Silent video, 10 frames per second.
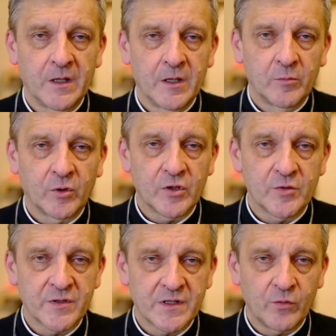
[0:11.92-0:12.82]

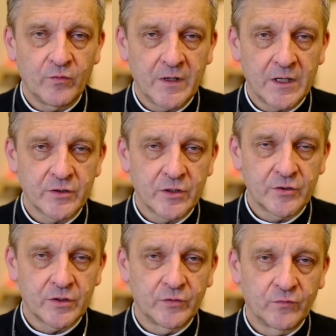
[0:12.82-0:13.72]
Mogliśmy zauważyć,
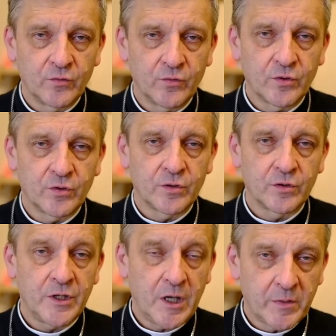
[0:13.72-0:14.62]
że dwóch
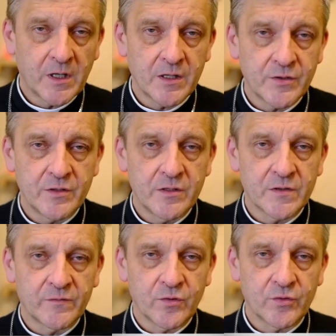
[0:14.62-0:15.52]
niebraci
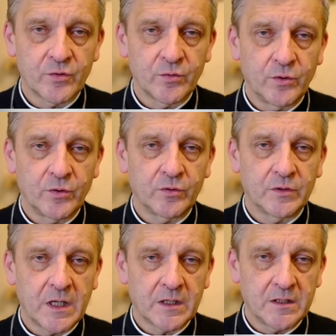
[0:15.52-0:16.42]
stworzyło
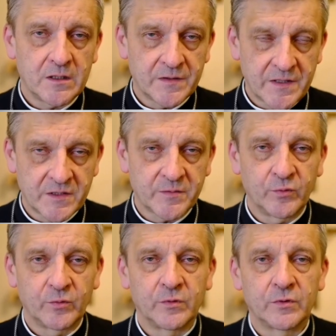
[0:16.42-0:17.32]
taki
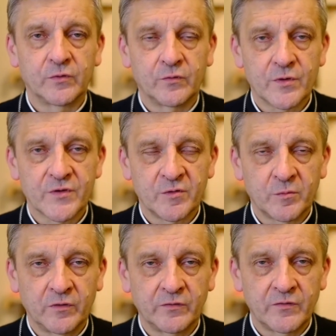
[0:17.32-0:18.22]
zespół
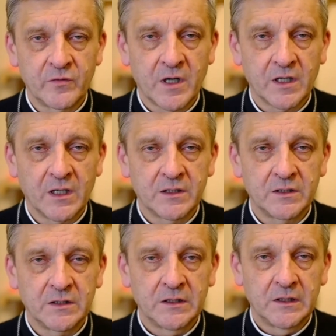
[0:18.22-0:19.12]
dwuosobowy
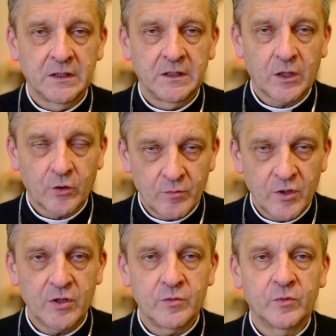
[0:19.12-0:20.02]
wymagany jako
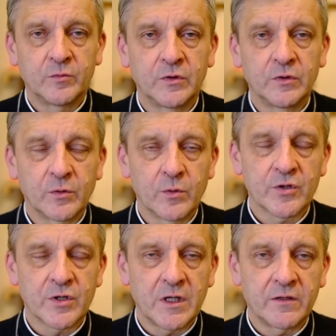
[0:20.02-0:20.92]
minimum do
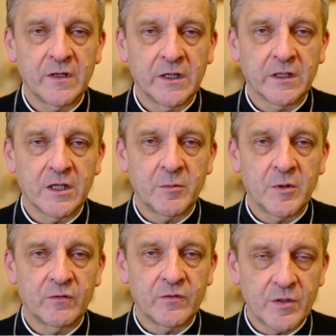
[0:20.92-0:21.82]
głoszenia Ewangelii,
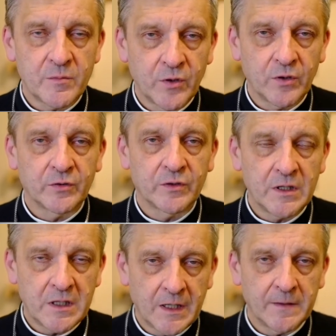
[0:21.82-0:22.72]
mianowicie Piotr i
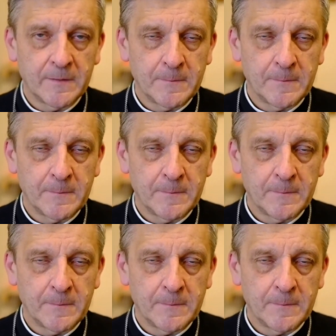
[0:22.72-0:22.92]
Jan.